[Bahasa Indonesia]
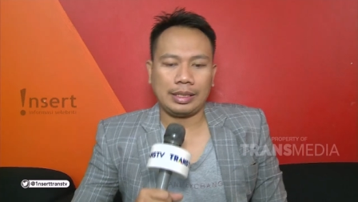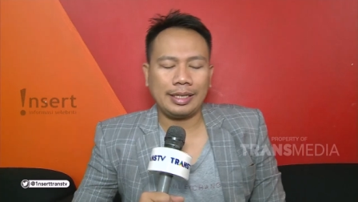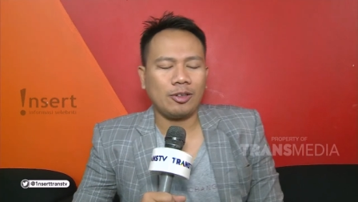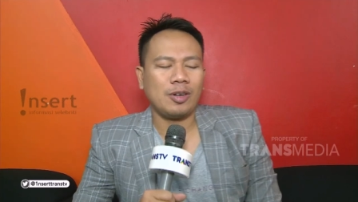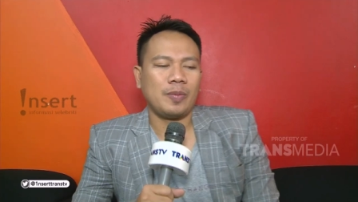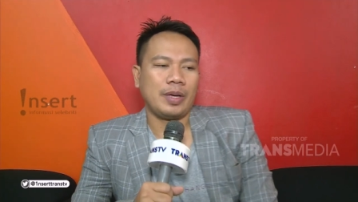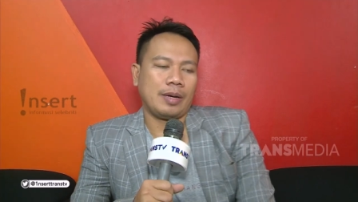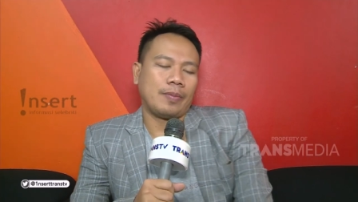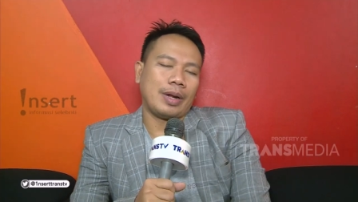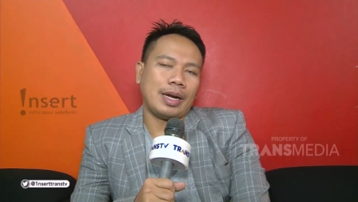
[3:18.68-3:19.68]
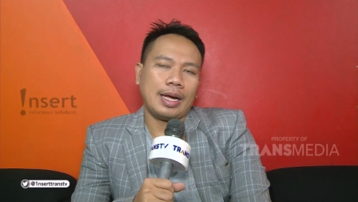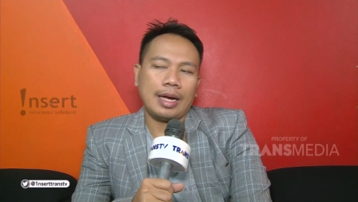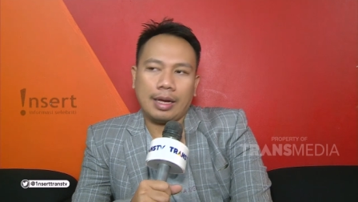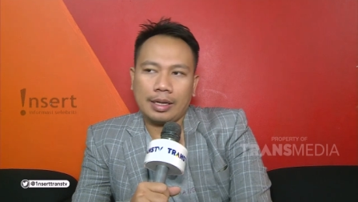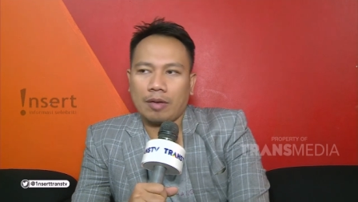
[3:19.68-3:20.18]
lamaran. Tak
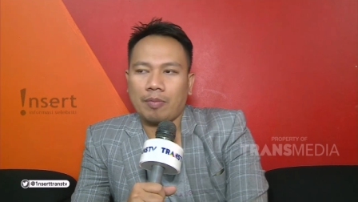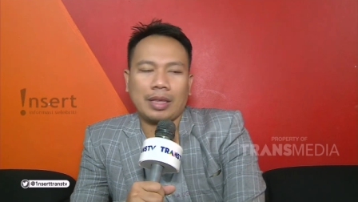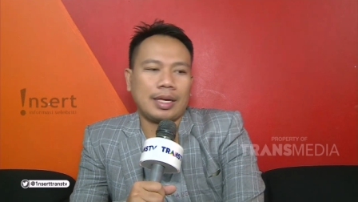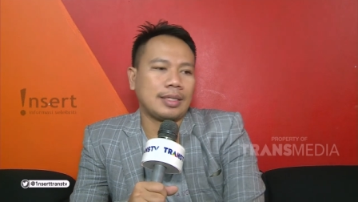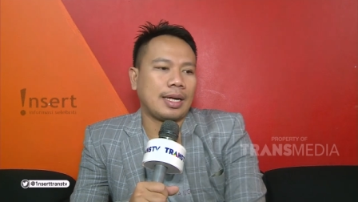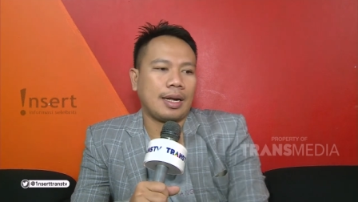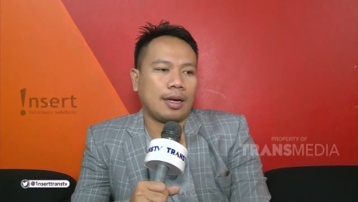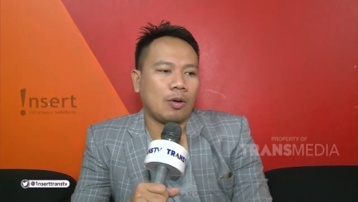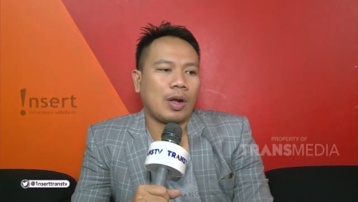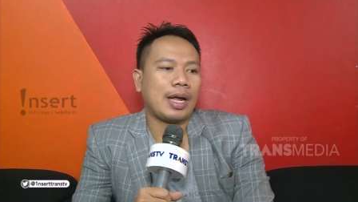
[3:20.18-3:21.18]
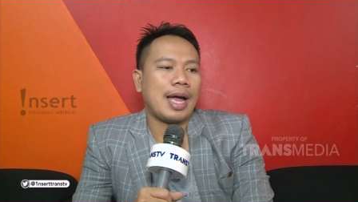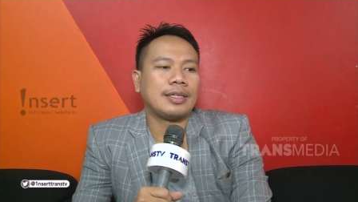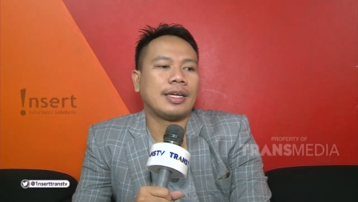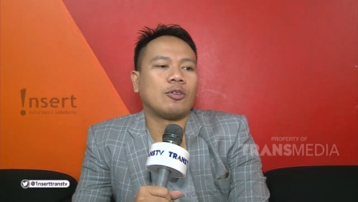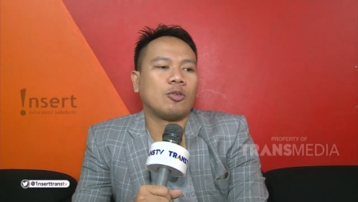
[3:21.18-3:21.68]
peduli nyinyiran dan bisik-bisik
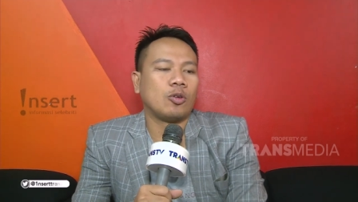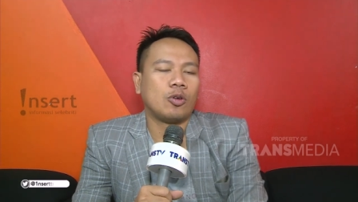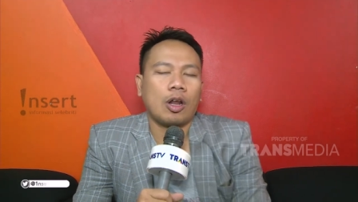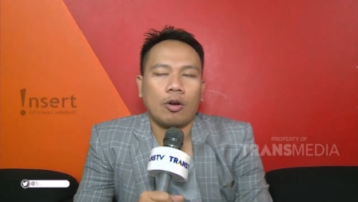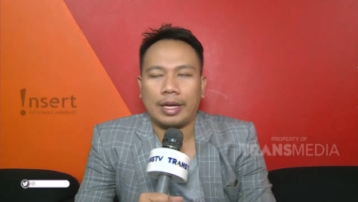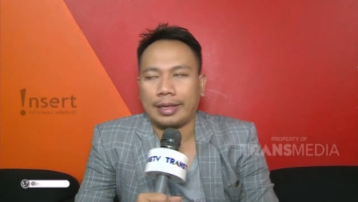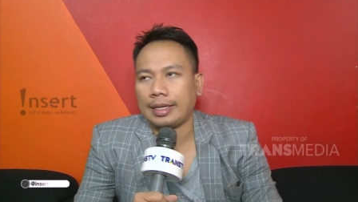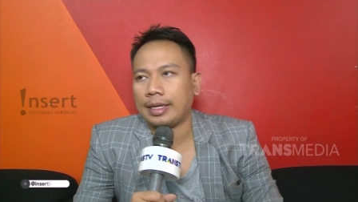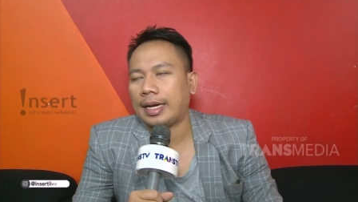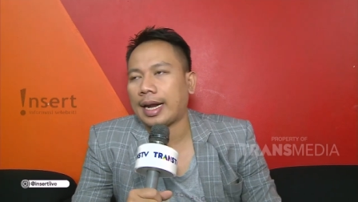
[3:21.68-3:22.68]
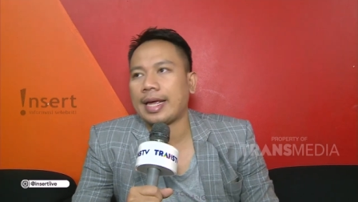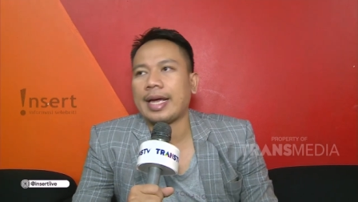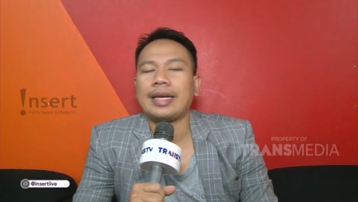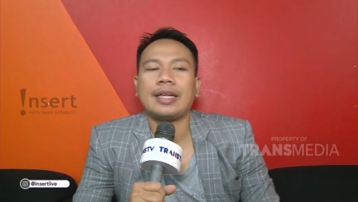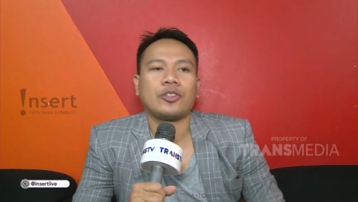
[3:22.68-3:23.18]
negatif warganet yang dilontarkan
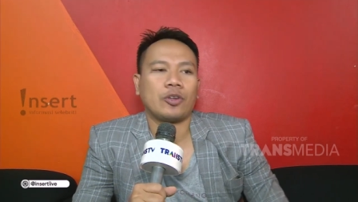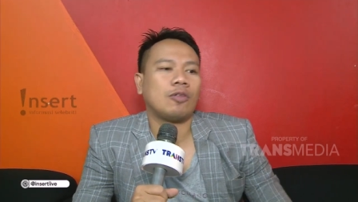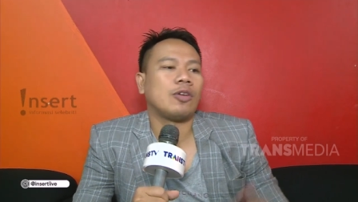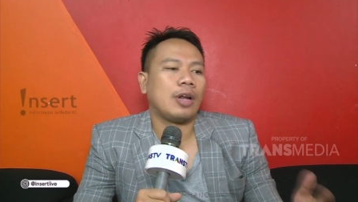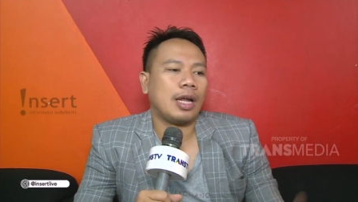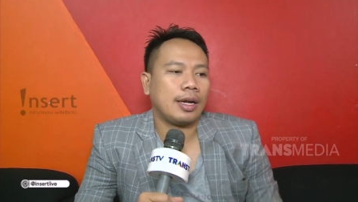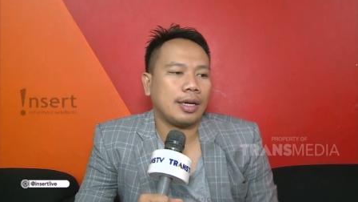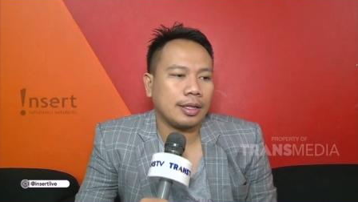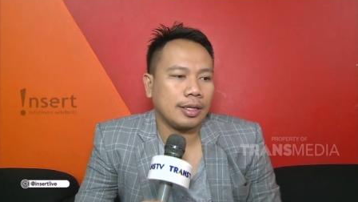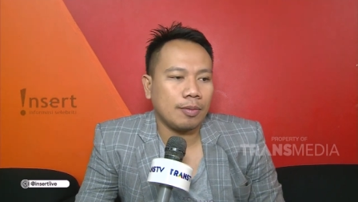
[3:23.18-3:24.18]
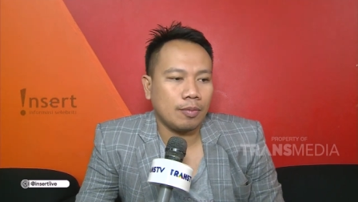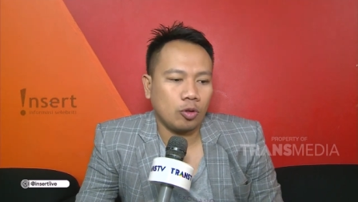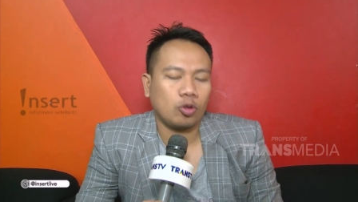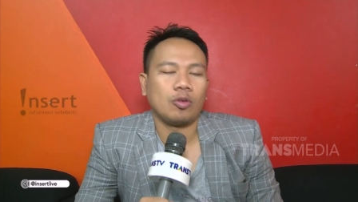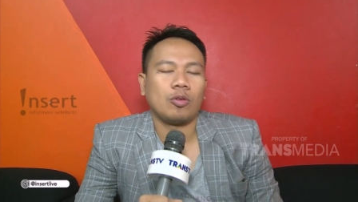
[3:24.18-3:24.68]
padanya, yang terpenting,
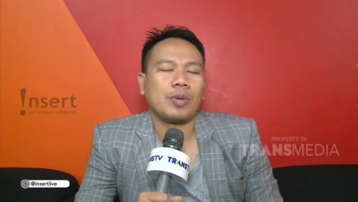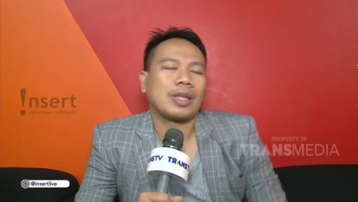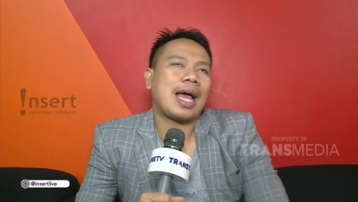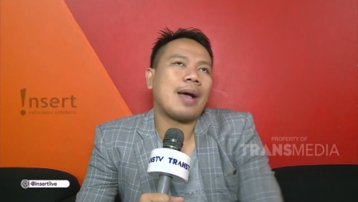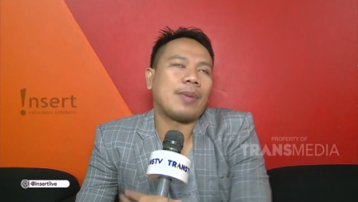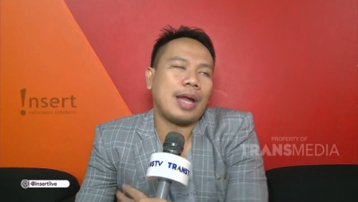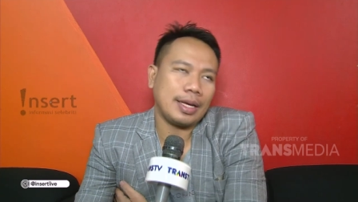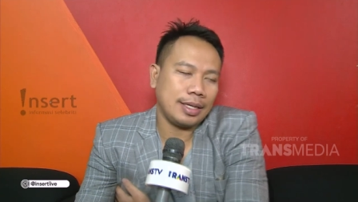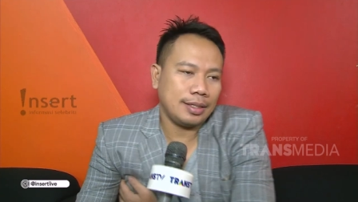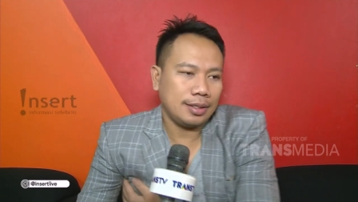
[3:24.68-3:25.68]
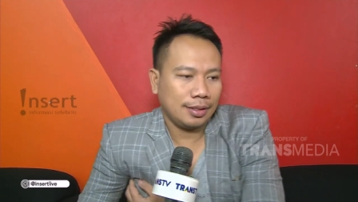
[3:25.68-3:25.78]
Vicky merasa Sahila merupakan